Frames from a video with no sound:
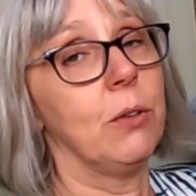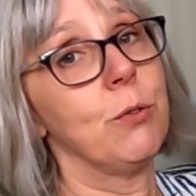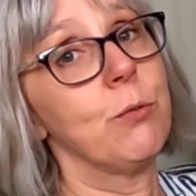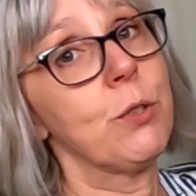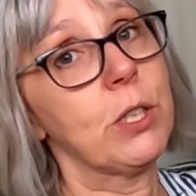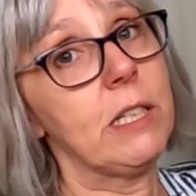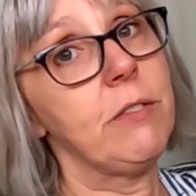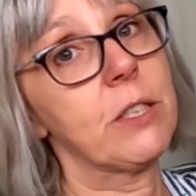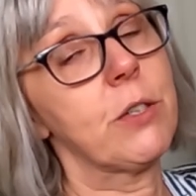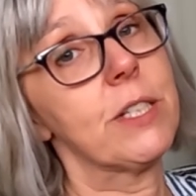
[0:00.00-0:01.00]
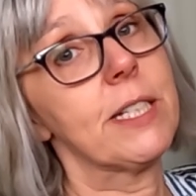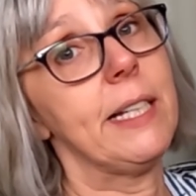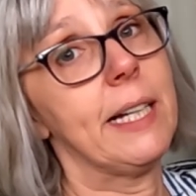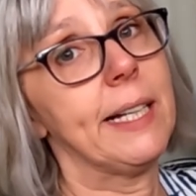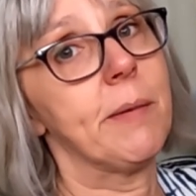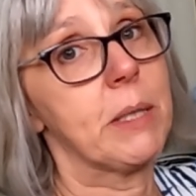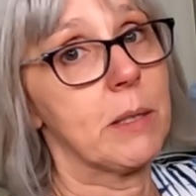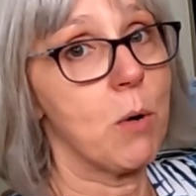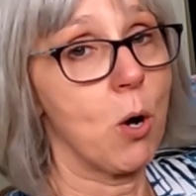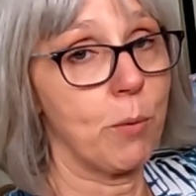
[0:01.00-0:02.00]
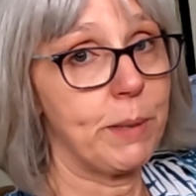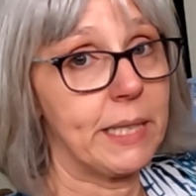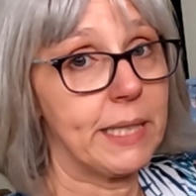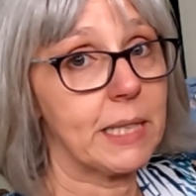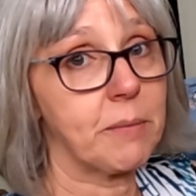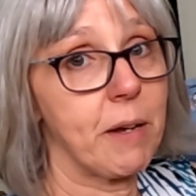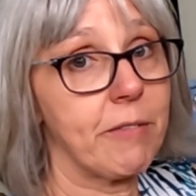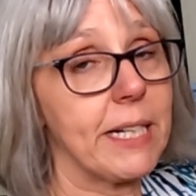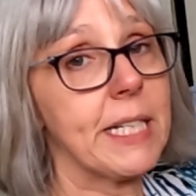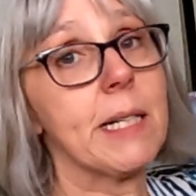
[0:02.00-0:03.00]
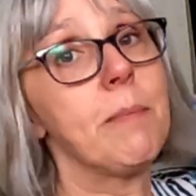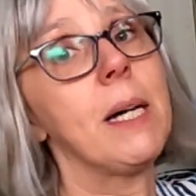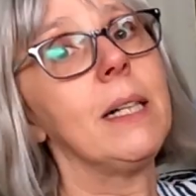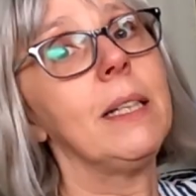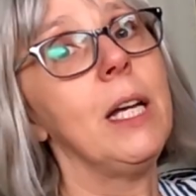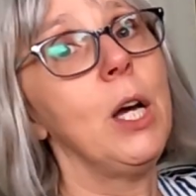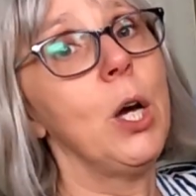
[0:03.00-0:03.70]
Und Ute Kiewit konnte leider mit dem Hobby nicht mehr weitermachen